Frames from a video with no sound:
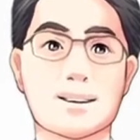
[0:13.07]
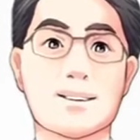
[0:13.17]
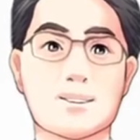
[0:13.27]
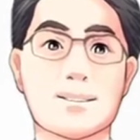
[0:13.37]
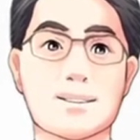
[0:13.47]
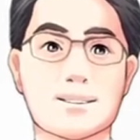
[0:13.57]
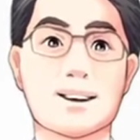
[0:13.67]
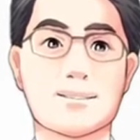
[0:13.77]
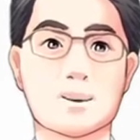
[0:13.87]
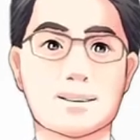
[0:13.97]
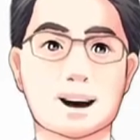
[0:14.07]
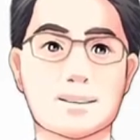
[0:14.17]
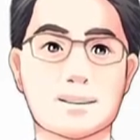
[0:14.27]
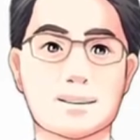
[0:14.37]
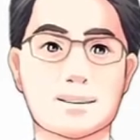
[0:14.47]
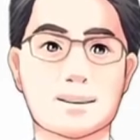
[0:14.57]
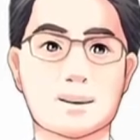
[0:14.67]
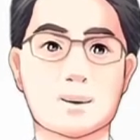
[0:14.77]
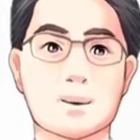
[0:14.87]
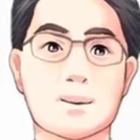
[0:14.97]
作项目架构化，
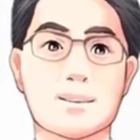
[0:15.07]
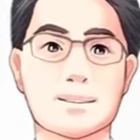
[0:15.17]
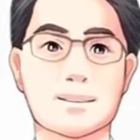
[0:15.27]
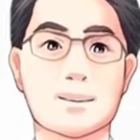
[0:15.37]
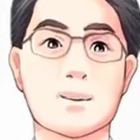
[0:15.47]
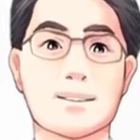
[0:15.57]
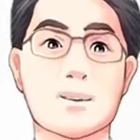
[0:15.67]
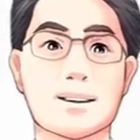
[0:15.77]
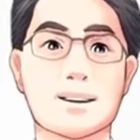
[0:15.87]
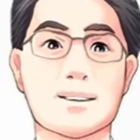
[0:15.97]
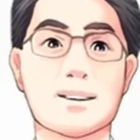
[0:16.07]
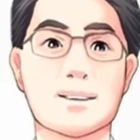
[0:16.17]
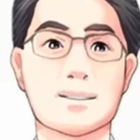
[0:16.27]
以利于分工合作。